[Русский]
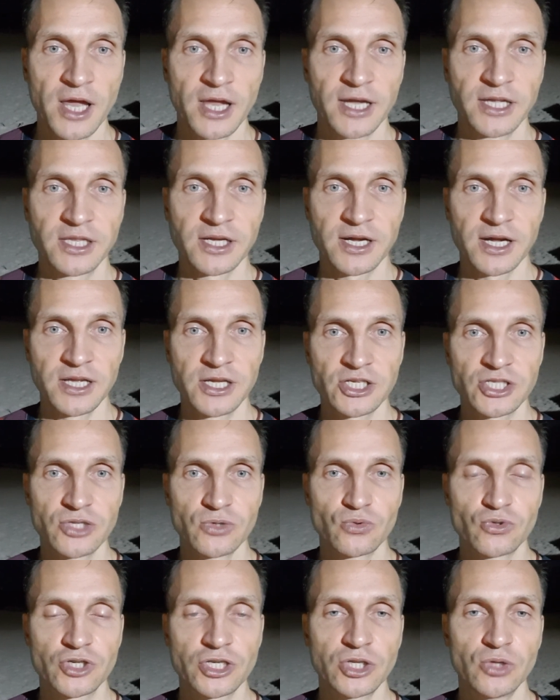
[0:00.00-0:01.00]
это, конечно,
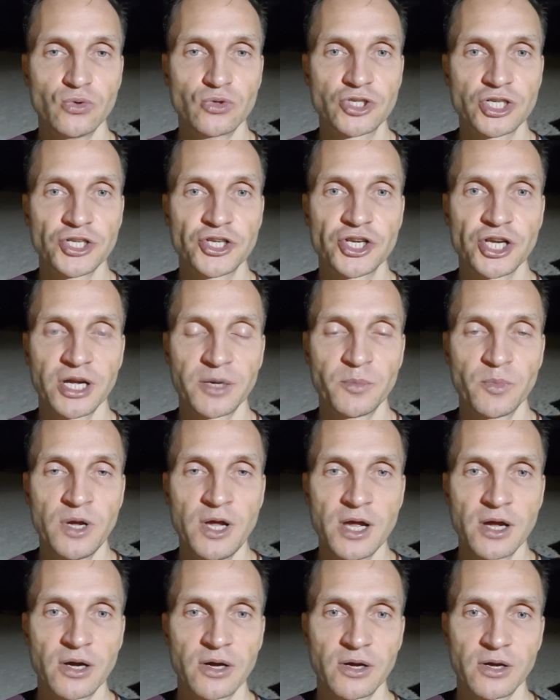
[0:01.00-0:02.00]
уже лучше, чем
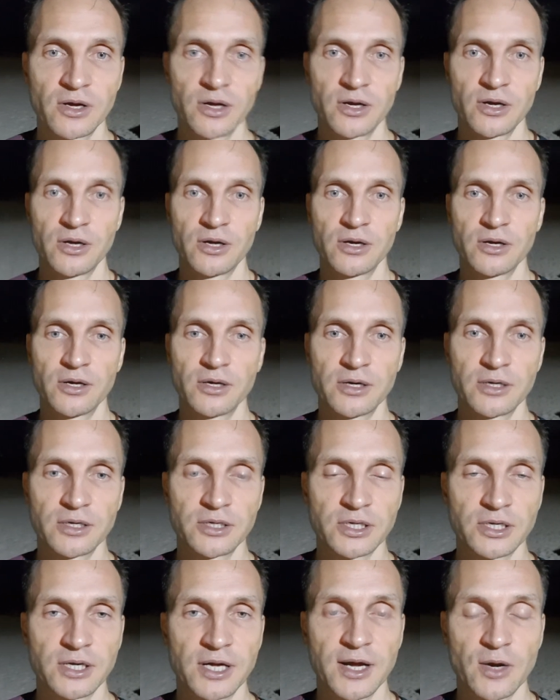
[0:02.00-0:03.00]

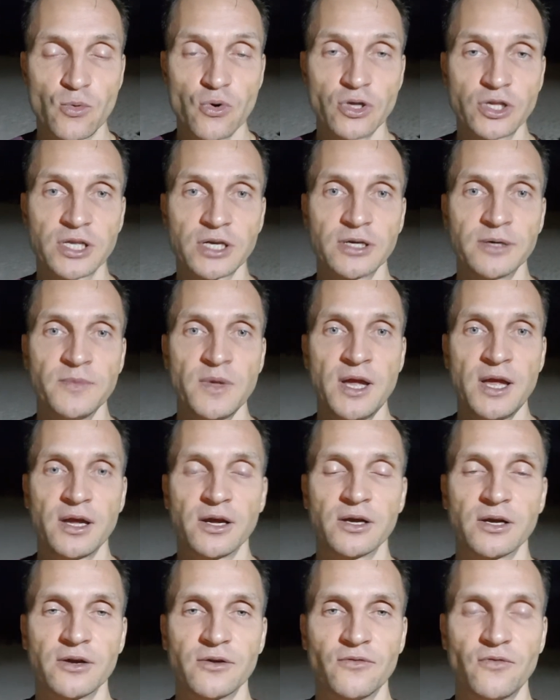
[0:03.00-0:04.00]
какой-то
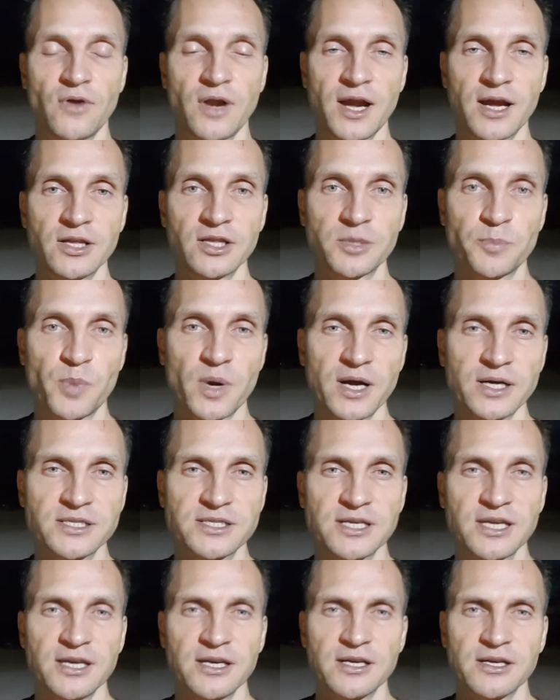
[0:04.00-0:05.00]
вариант
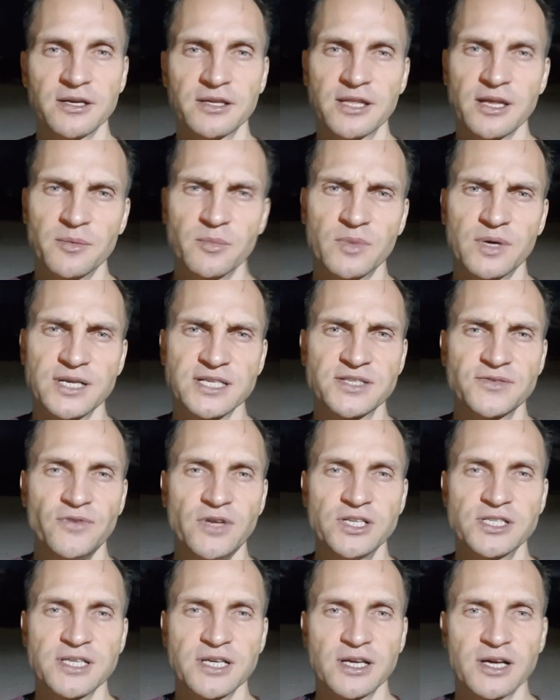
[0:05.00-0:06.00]
практики там,
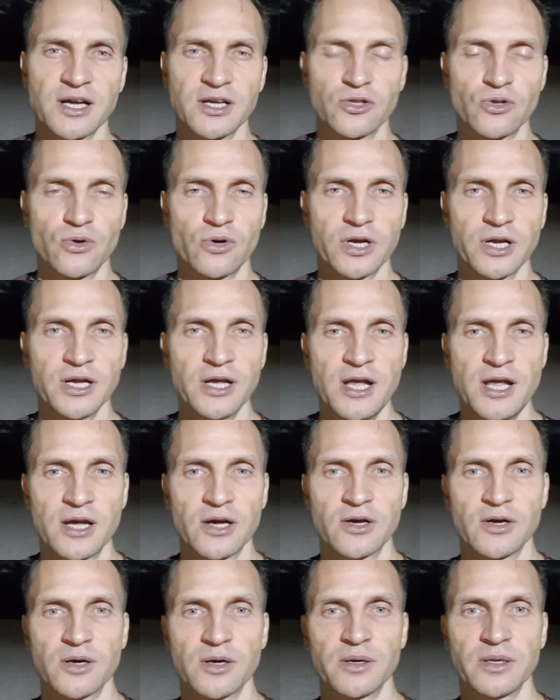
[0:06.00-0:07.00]
развития, который
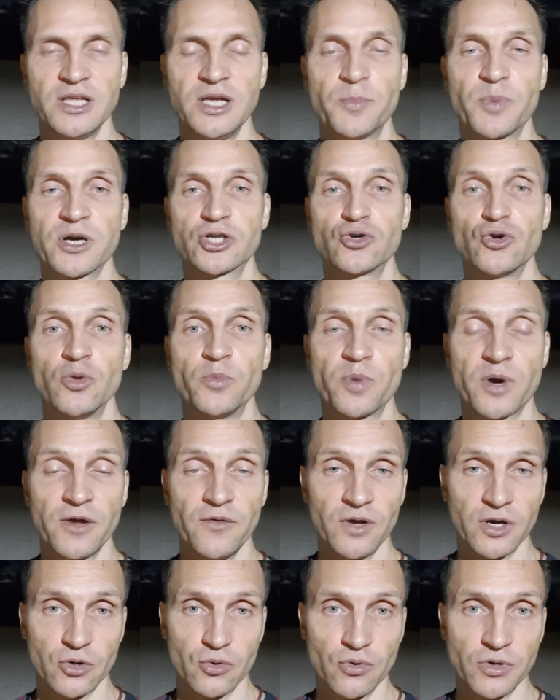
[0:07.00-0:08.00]
не прошел
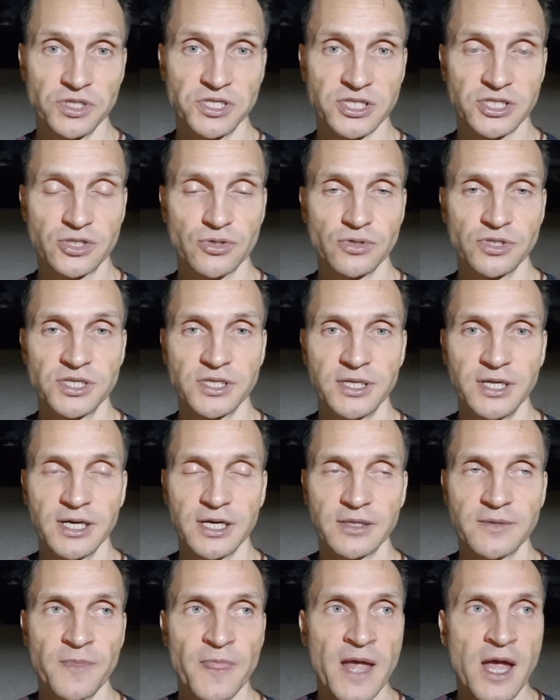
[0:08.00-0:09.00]
проверку этих сотен
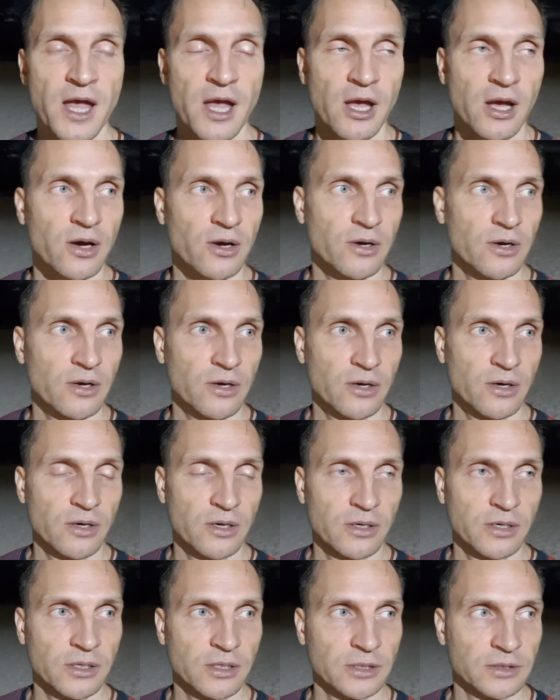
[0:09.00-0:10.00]
лет.
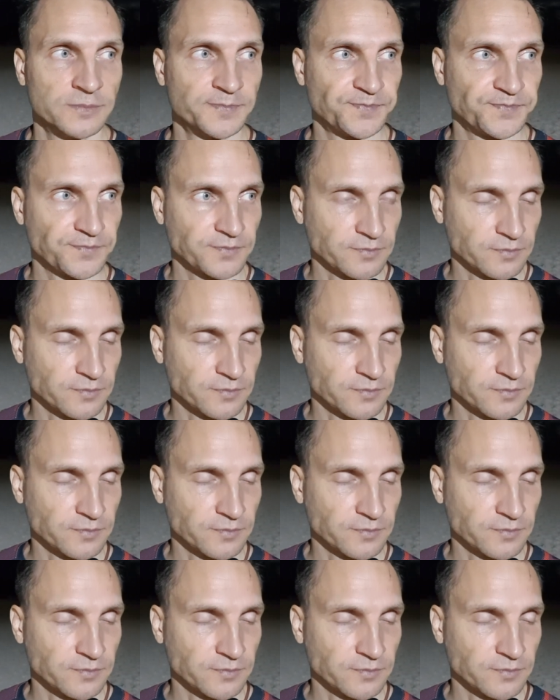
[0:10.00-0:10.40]
Эм,